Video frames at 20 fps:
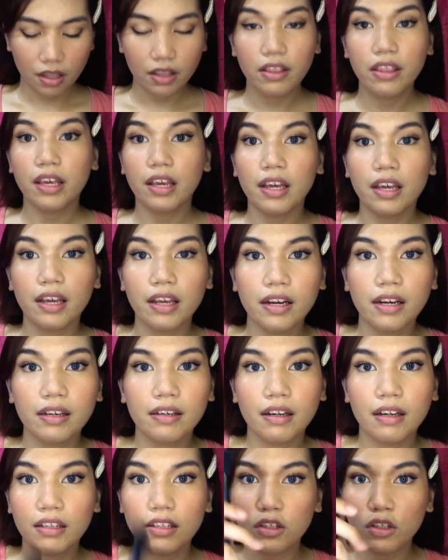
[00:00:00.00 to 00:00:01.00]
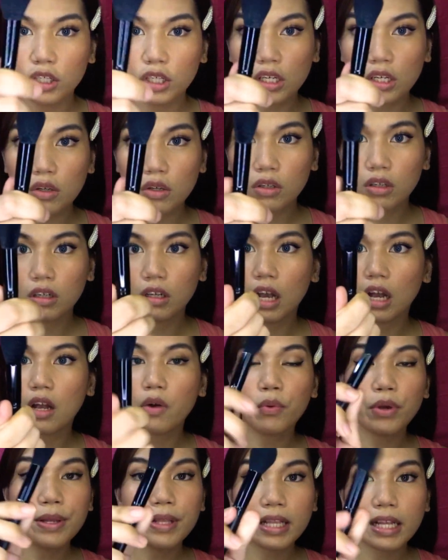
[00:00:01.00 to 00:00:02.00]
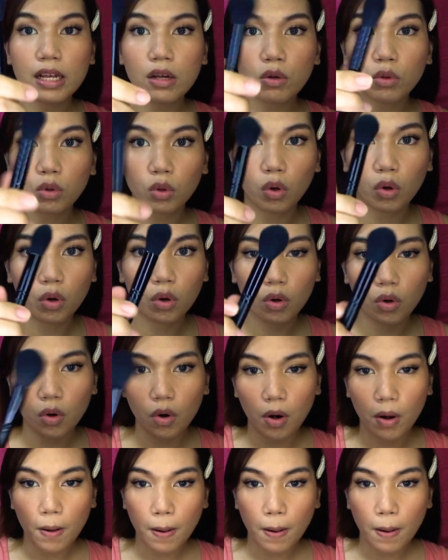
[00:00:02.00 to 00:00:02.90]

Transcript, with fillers: Then, using, gagamitin ko to